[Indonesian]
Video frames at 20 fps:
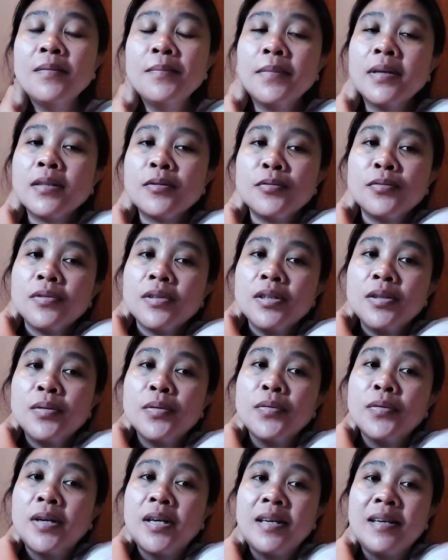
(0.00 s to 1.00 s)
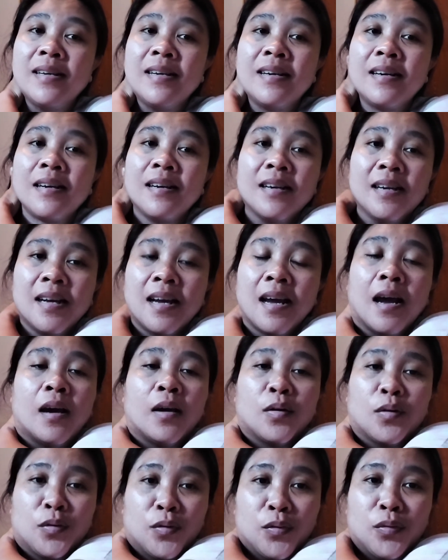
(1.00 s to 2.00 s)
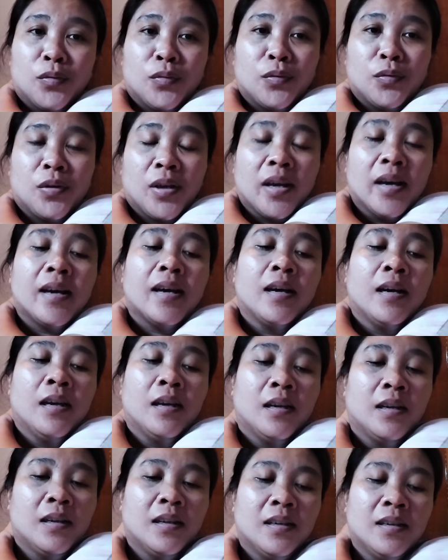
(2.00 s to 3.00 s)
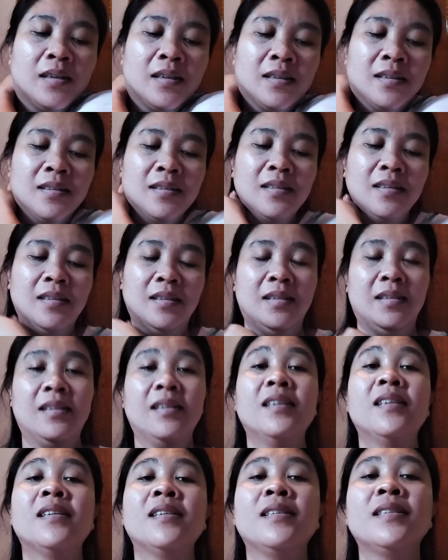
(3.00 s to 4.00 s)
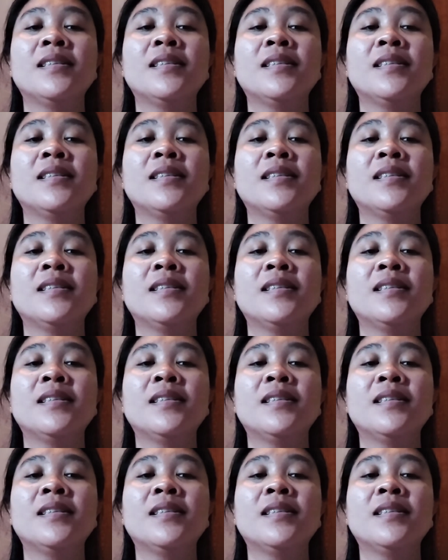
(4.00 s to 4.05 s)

Masukin uang ke rekening aku ya uh,